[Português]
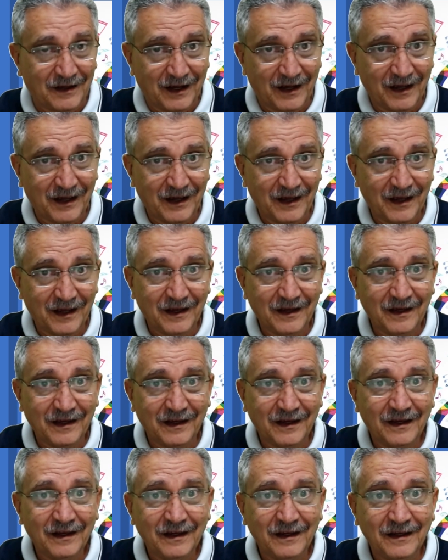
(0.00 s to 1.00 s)
É
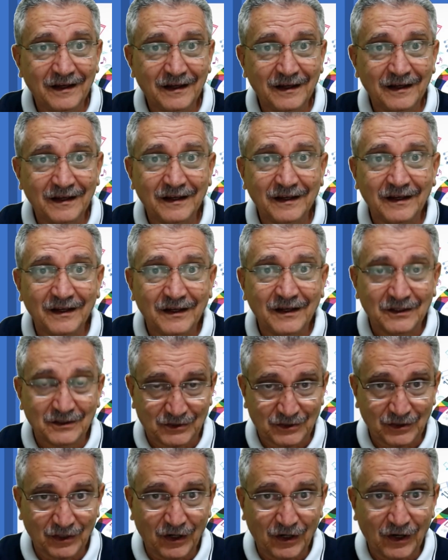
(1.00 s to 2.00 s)

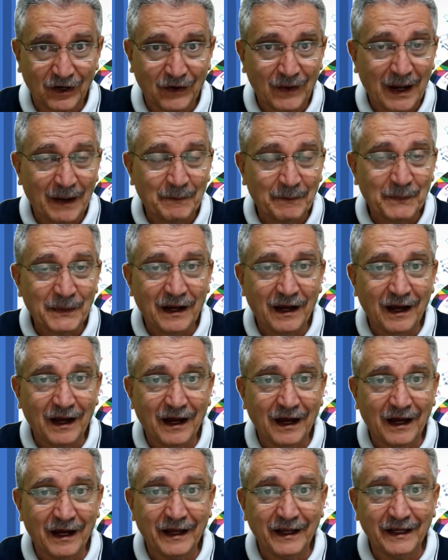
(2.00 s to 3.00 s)
só a
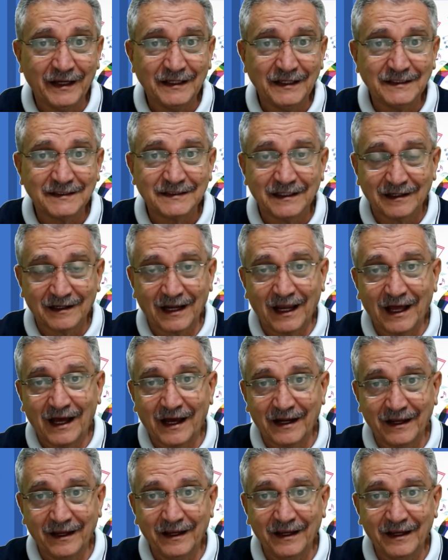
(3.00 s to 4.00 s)
paz
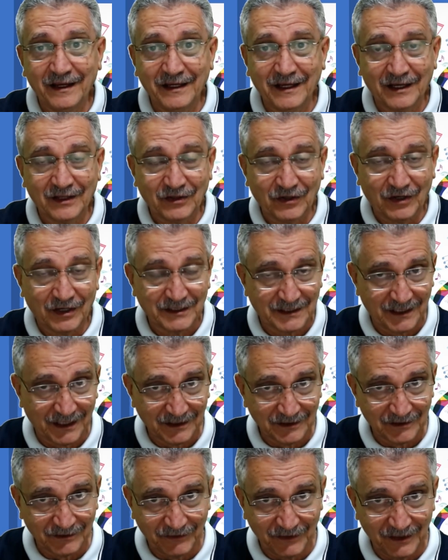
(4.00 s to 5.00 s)
clareia
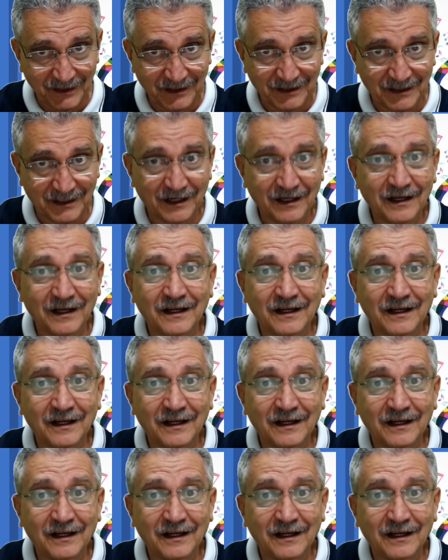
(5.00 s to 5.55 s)
nossas vidas,